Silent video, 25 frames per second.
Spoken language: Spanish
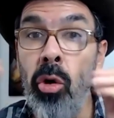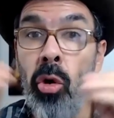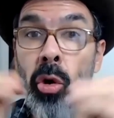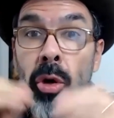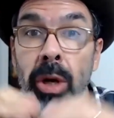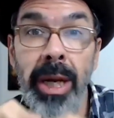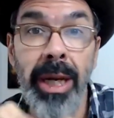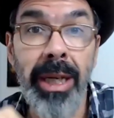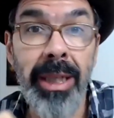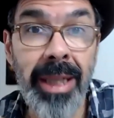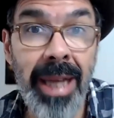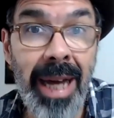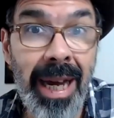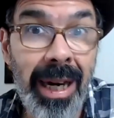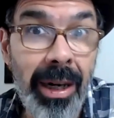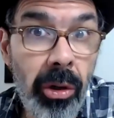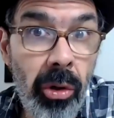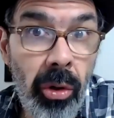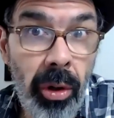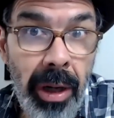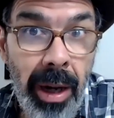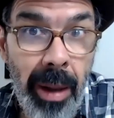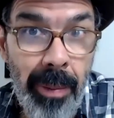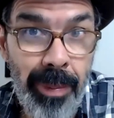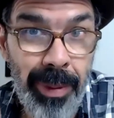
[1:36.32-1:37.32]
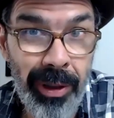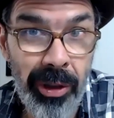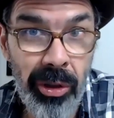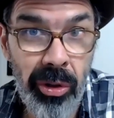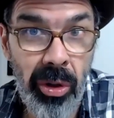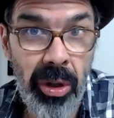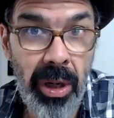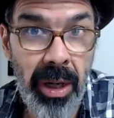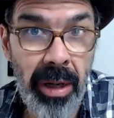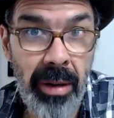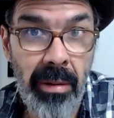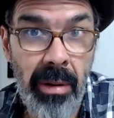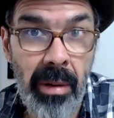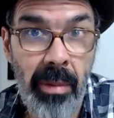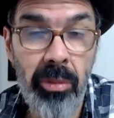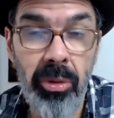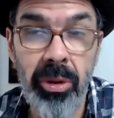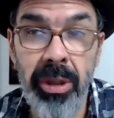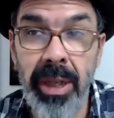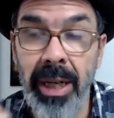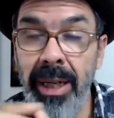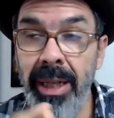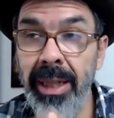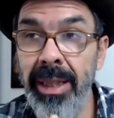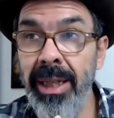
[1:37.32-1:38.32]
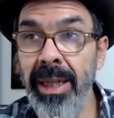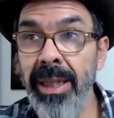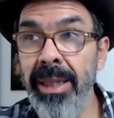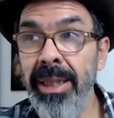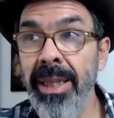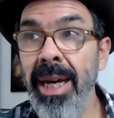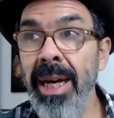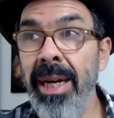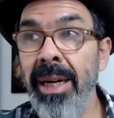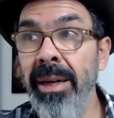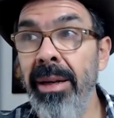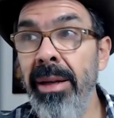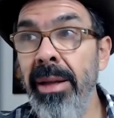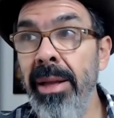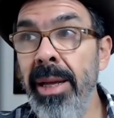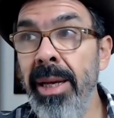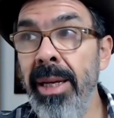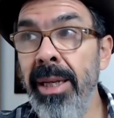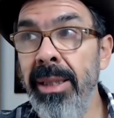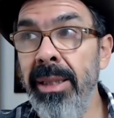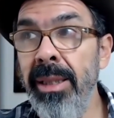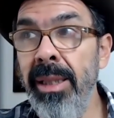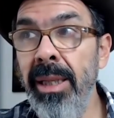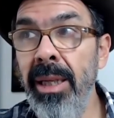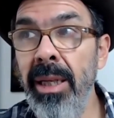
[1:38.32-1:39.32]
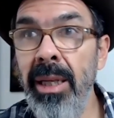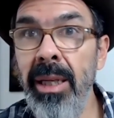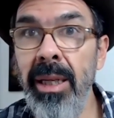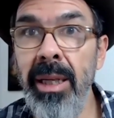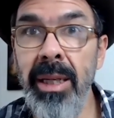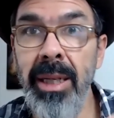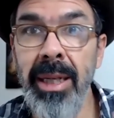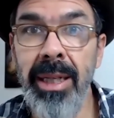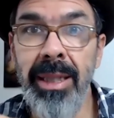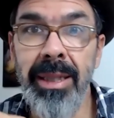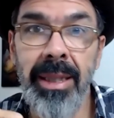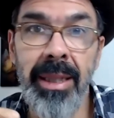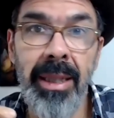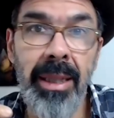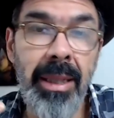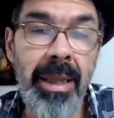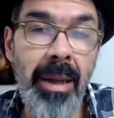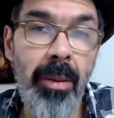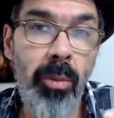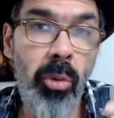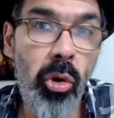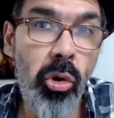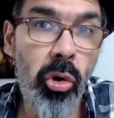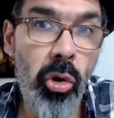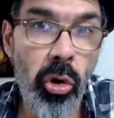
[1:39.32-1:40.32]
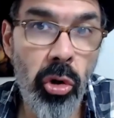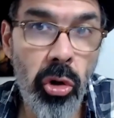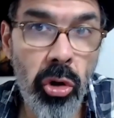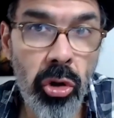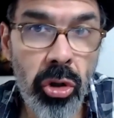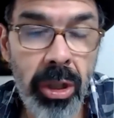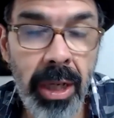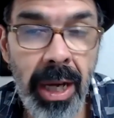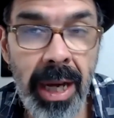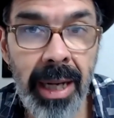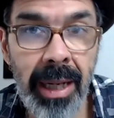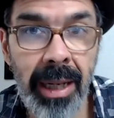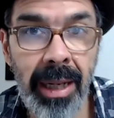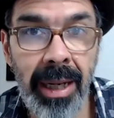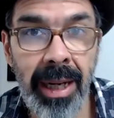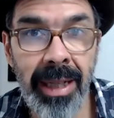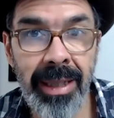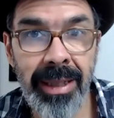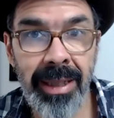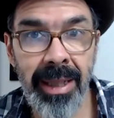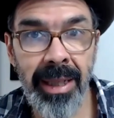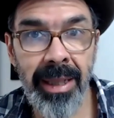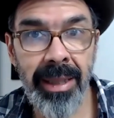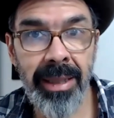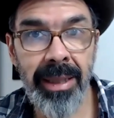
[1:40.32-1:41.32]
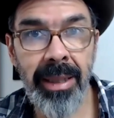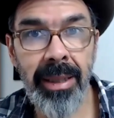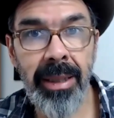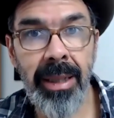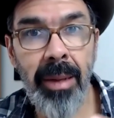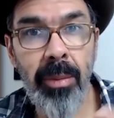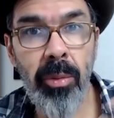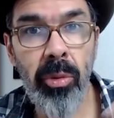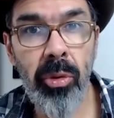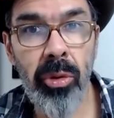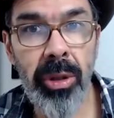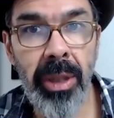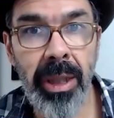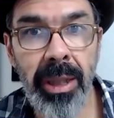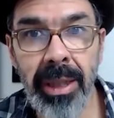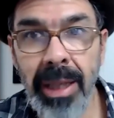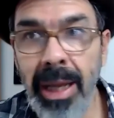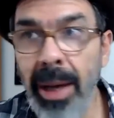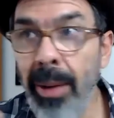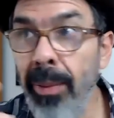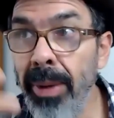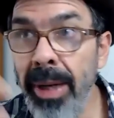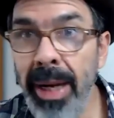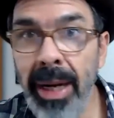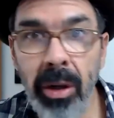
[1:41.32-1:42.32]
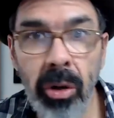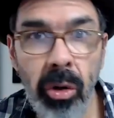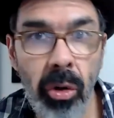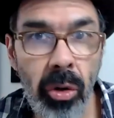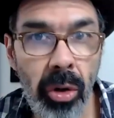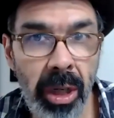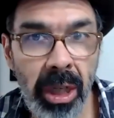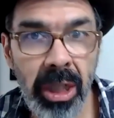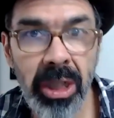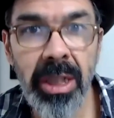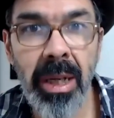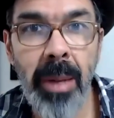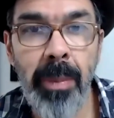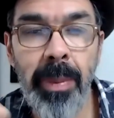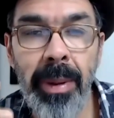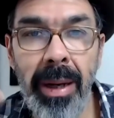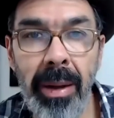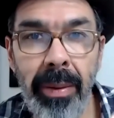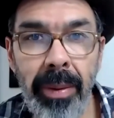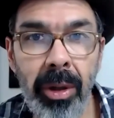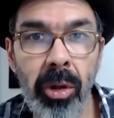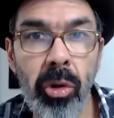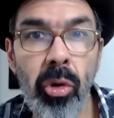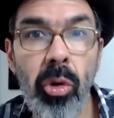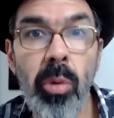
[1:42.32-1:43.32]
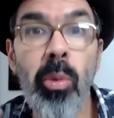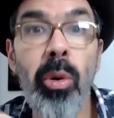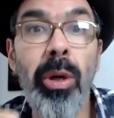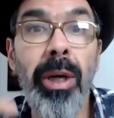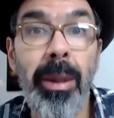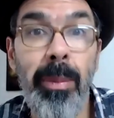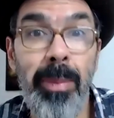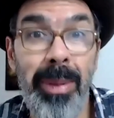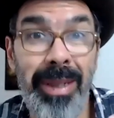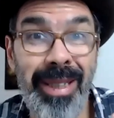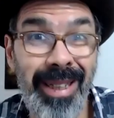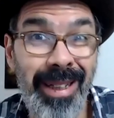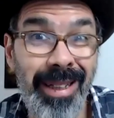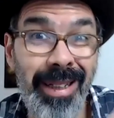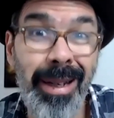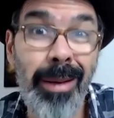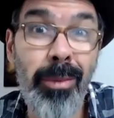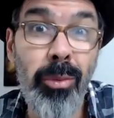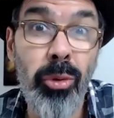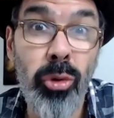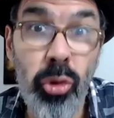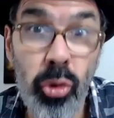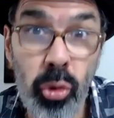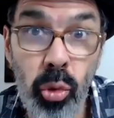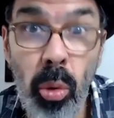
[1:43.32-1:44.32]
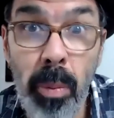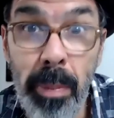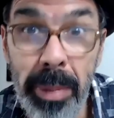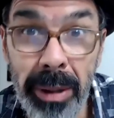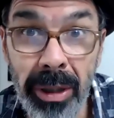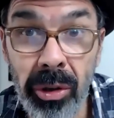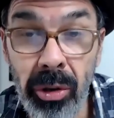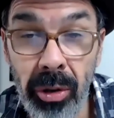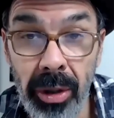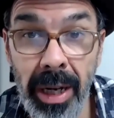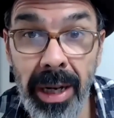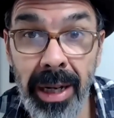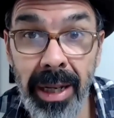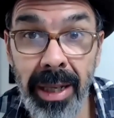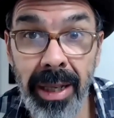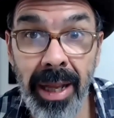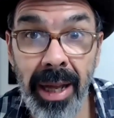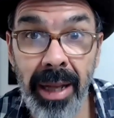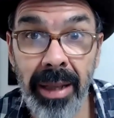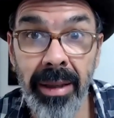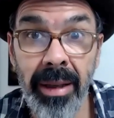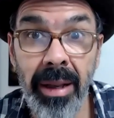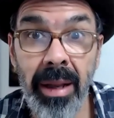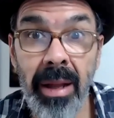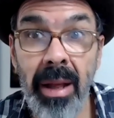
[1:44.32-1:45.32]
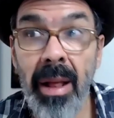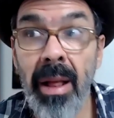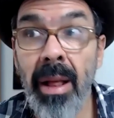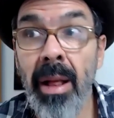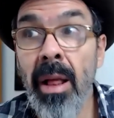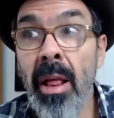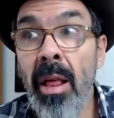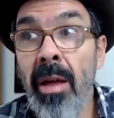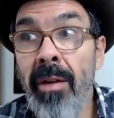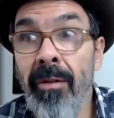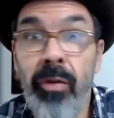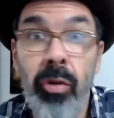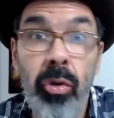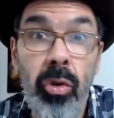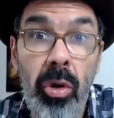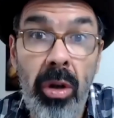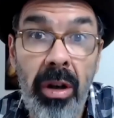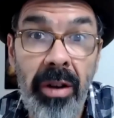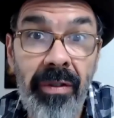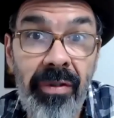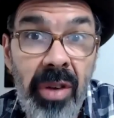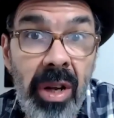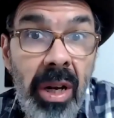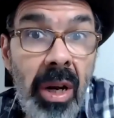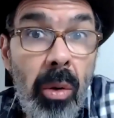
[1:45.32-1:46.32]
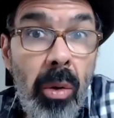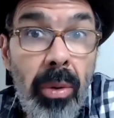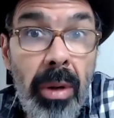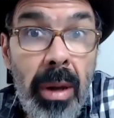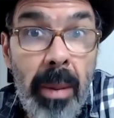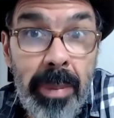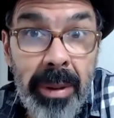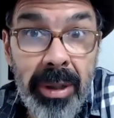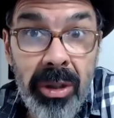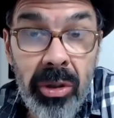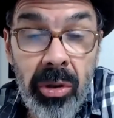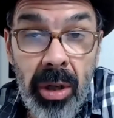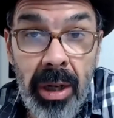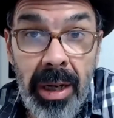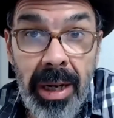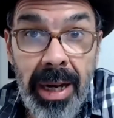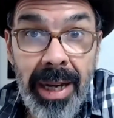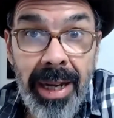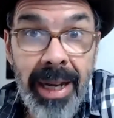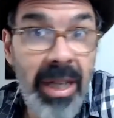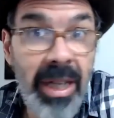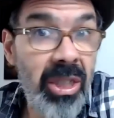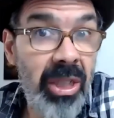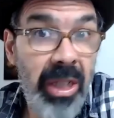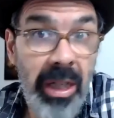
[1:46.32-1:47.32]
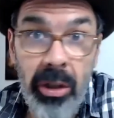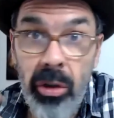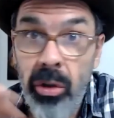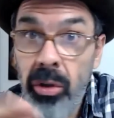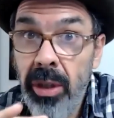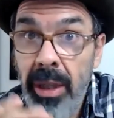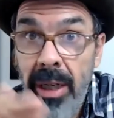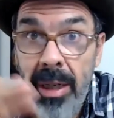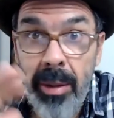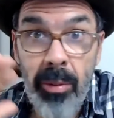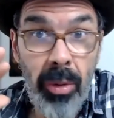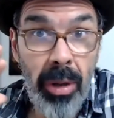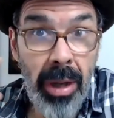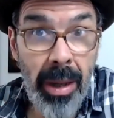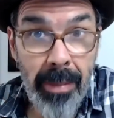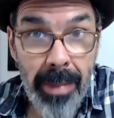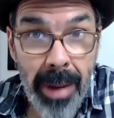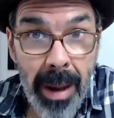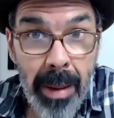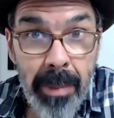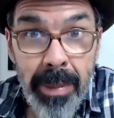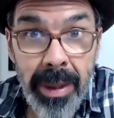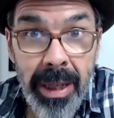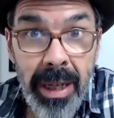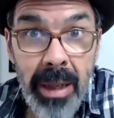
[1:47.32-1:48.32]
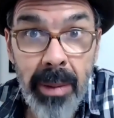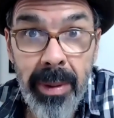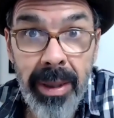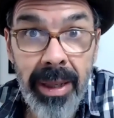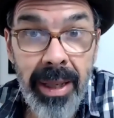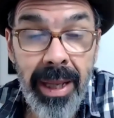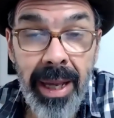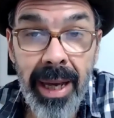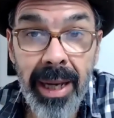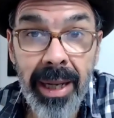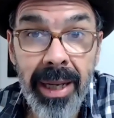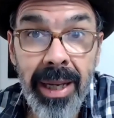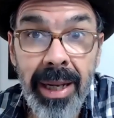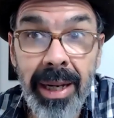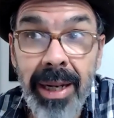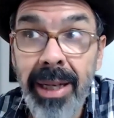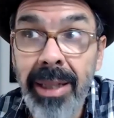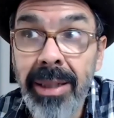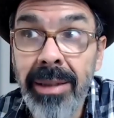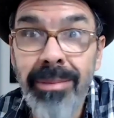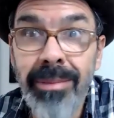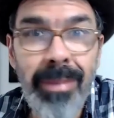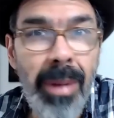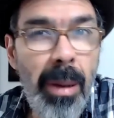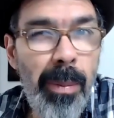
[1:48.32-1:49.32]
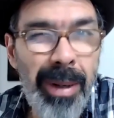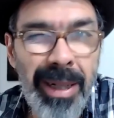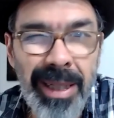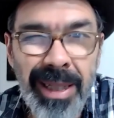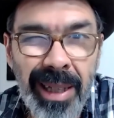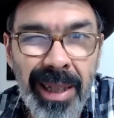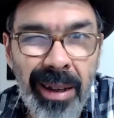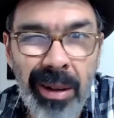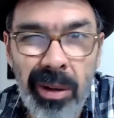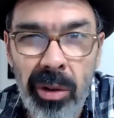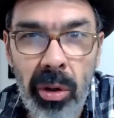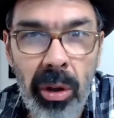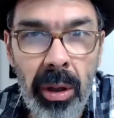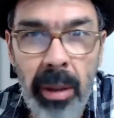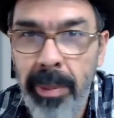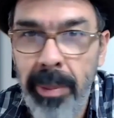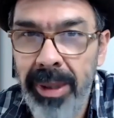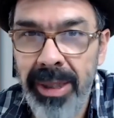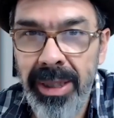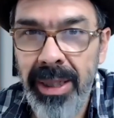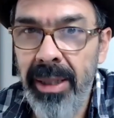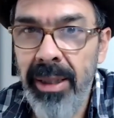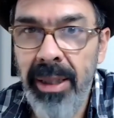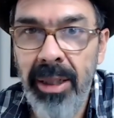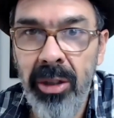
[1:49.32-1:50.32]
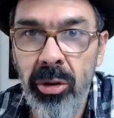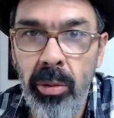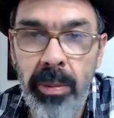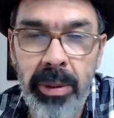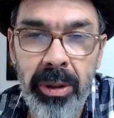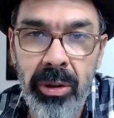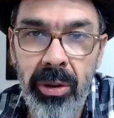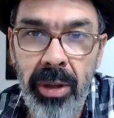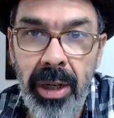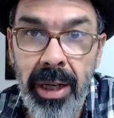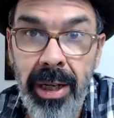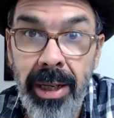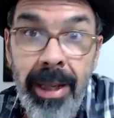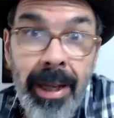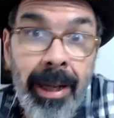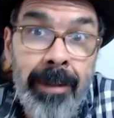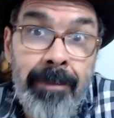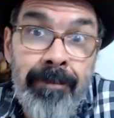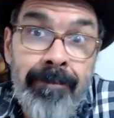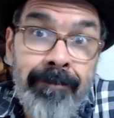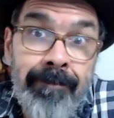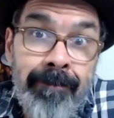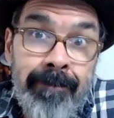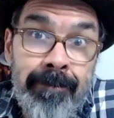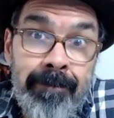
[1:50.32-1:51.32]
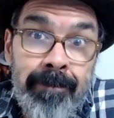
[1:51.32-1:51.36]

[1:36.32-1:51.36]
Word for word: conectar con la persona que vamos a retratar, si necesitamos conocerla, si necesitamos este, hablar con ella para ver cómo representamos su personalidad, fotografiar a una persona en la calle que no tenemos la más mínima idea quién es, me parece que no representa su personalidad.